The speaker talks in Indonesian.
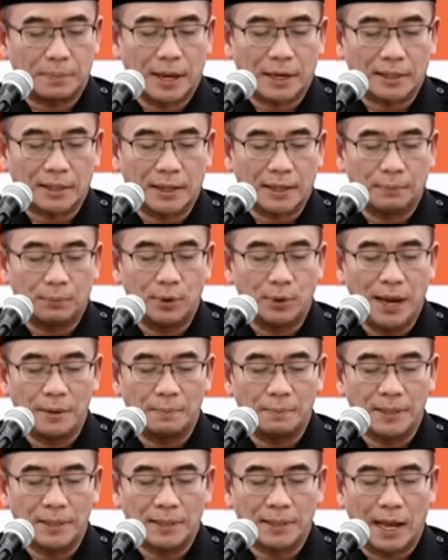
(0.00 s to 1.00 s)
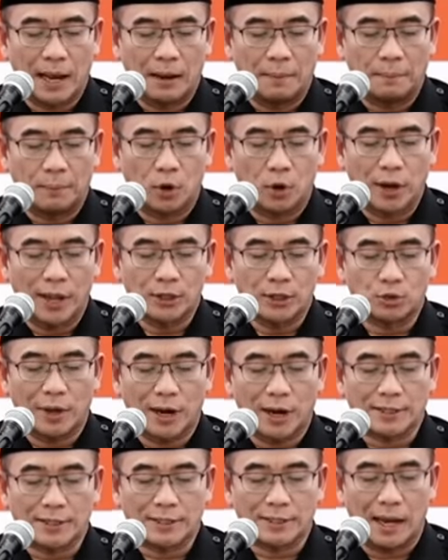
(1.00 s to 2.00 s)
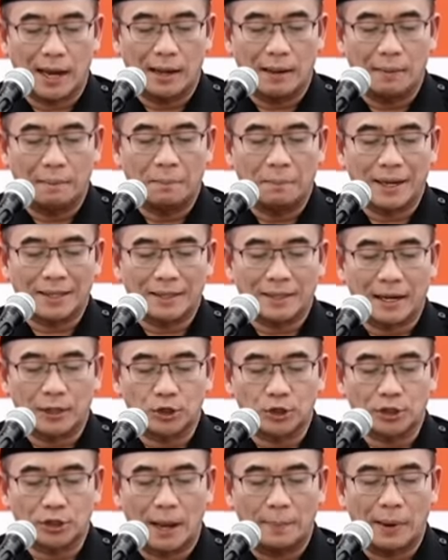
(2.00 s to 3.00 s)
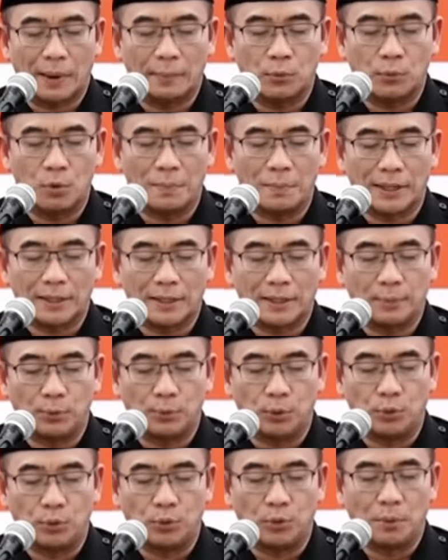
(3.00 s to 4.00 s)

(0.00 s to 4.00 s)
Partai Bulan Bintang, perolehan suara sah 484.486